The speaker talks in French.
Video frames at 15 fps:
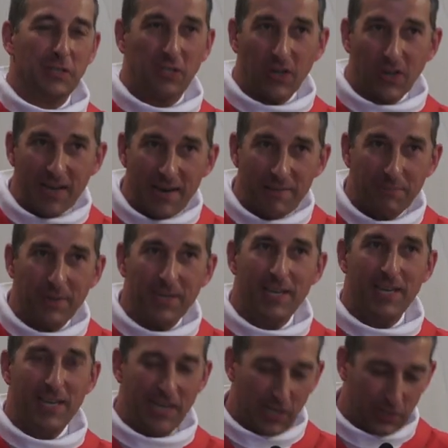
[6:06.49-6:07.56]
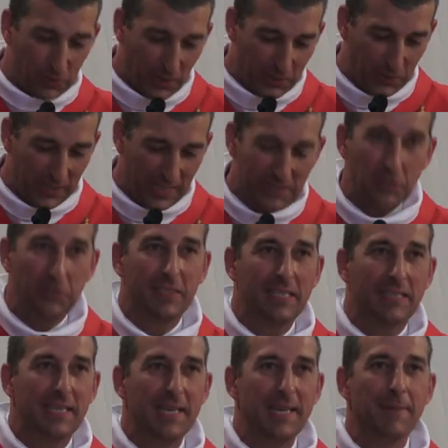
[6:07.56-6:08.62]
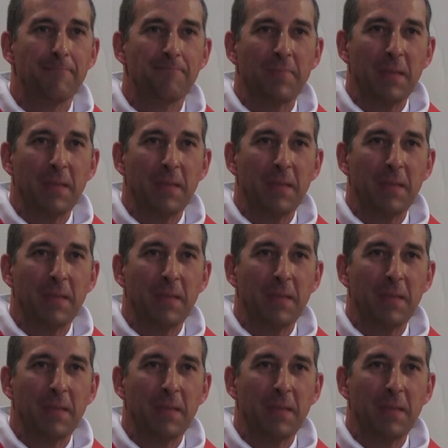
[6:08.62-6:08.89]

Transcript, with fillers: dans la paix et la joie du ressuscité.